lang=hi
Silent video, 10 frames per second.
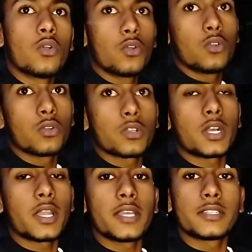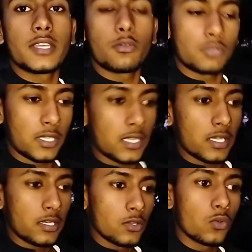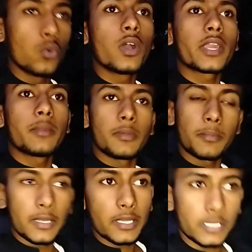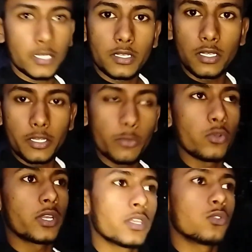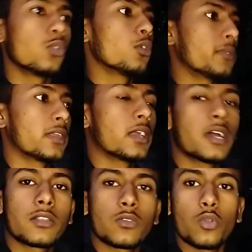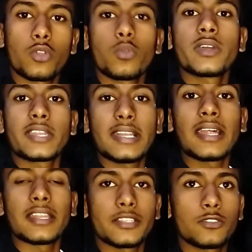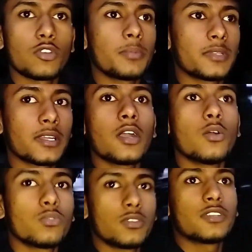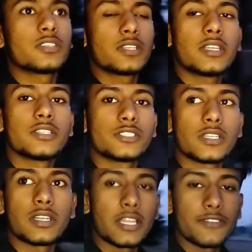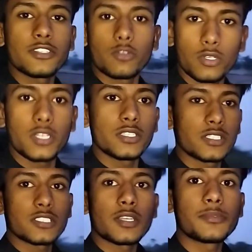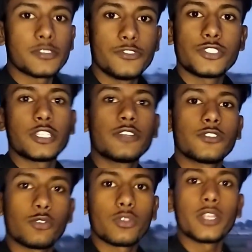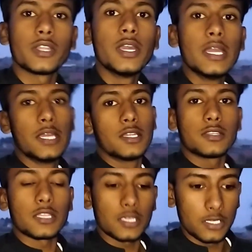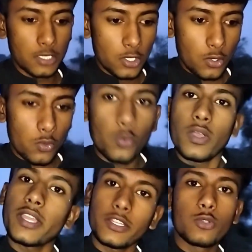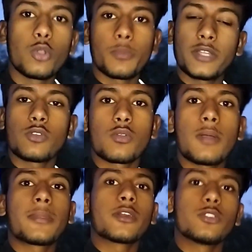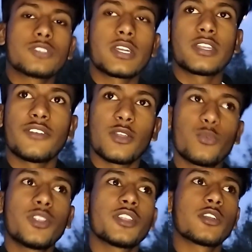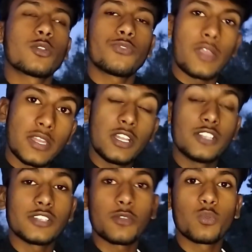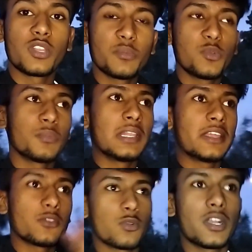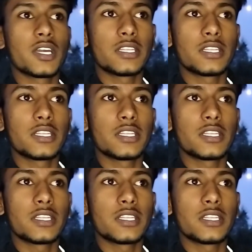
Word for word: ਉਹ खड़ा ही किया उठाई के वहाँ के भी मेरे कने लीमू हैन जुलो मेरे घर वो क्योंकि रेड़ा लेने तो पता है गाँव के रेड़े चेड़े लाई वे होने जरा सब्जी भी चेने वे होने तो उहा केॾीलो मां तो कापड़ करो चारे ना वाल उन्हने करो फाइनली साहब लीमू मिलियन हो